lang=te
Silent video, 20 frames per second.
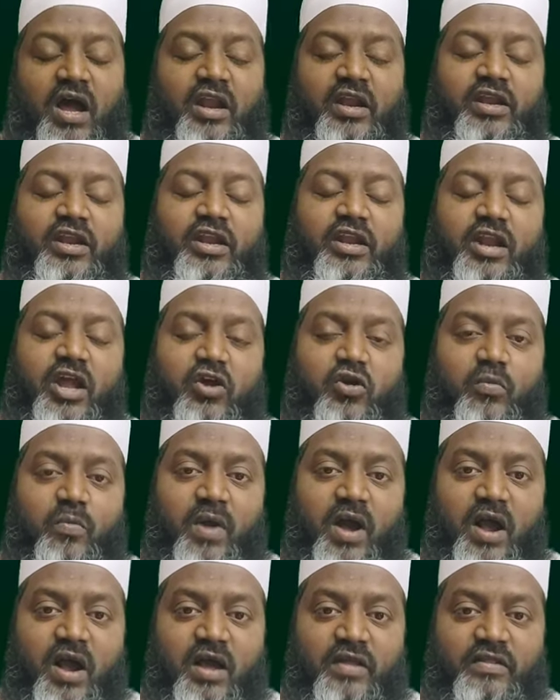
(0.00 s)
అన్నీ నాకు
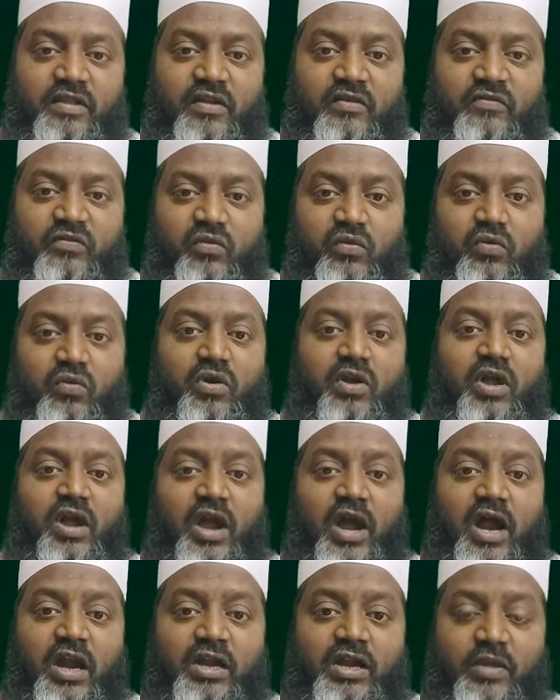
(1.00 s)
బాగా తెలుసు
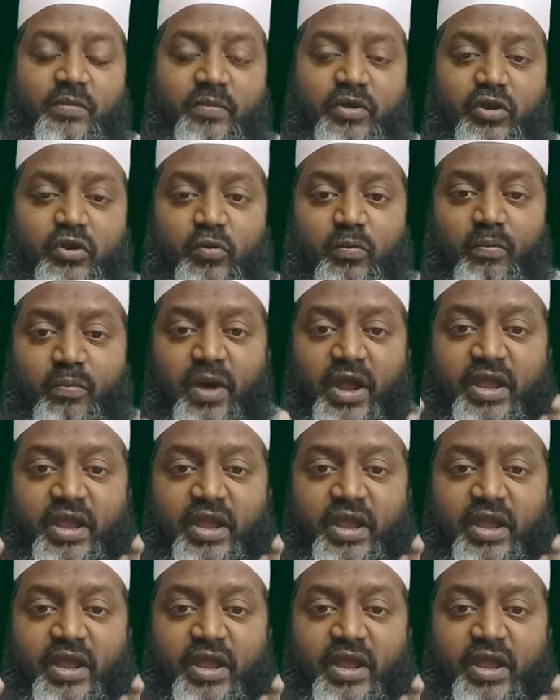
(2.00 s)
అంటే మీరు